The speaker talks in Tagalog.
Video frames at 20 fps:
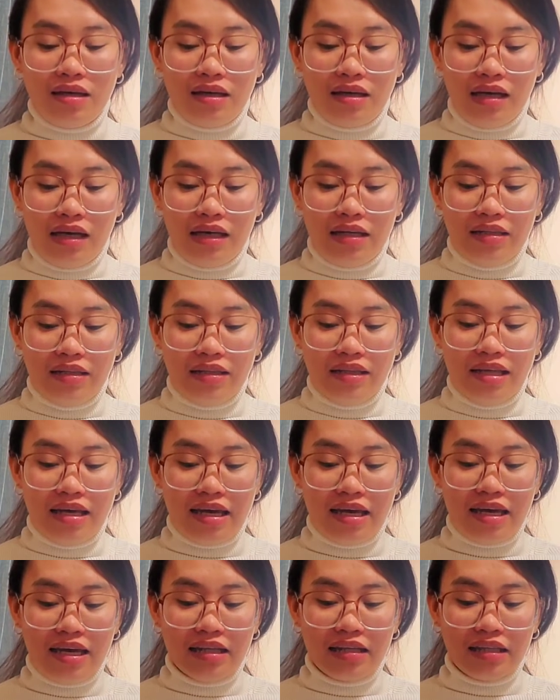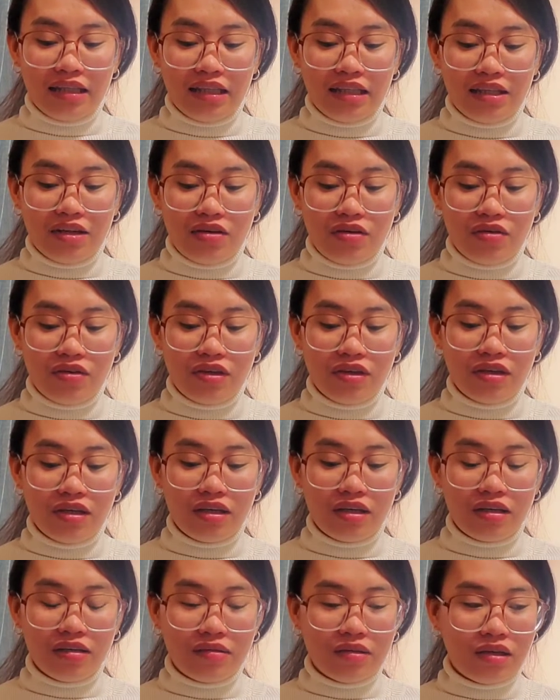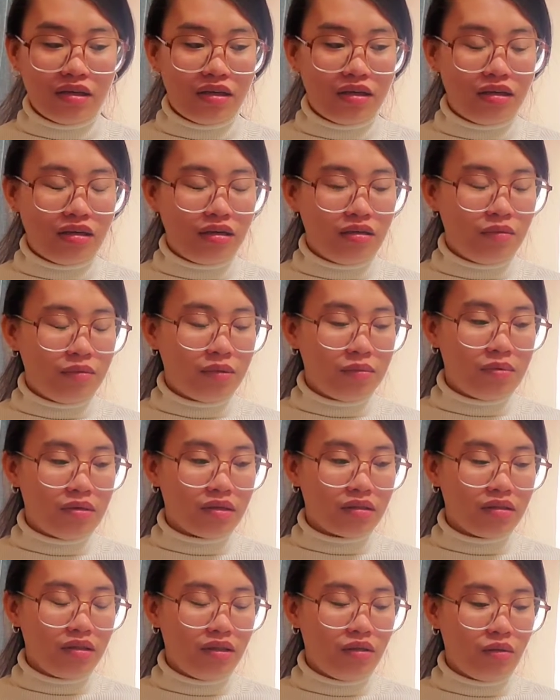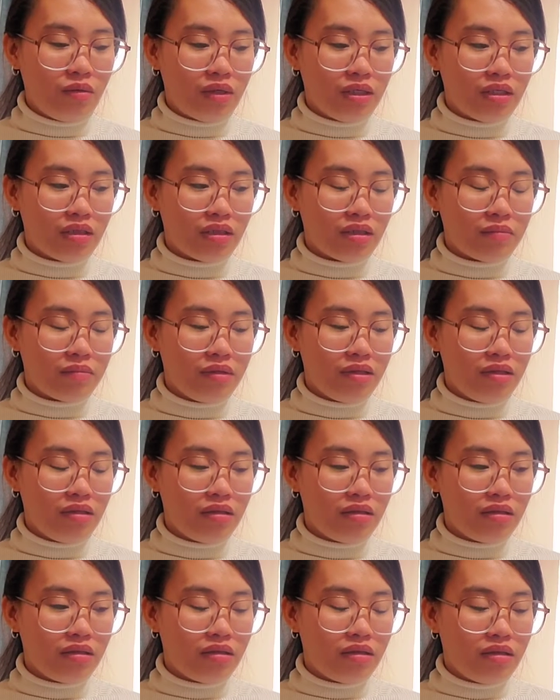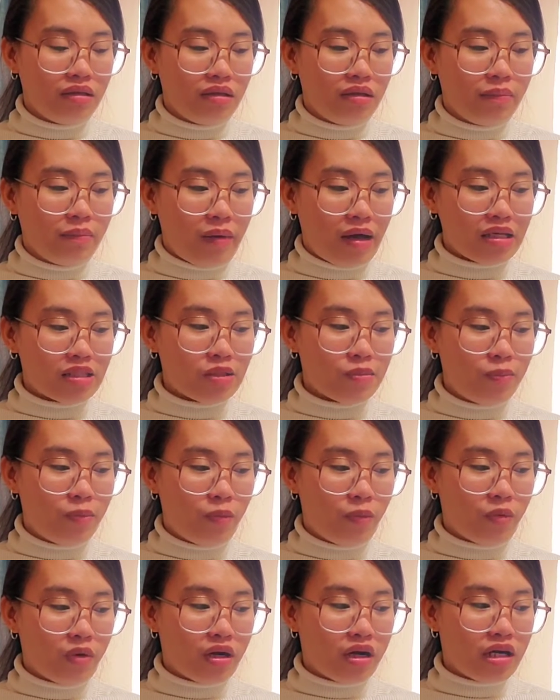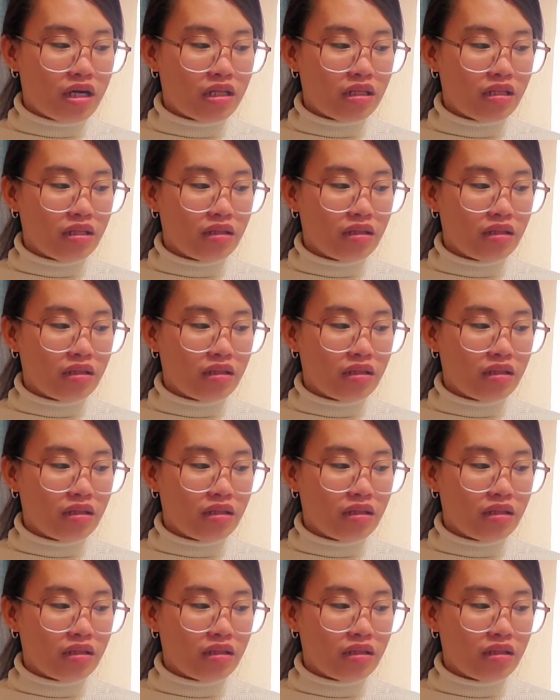and then, tinanong ano pa bang kinuha niya? Passport.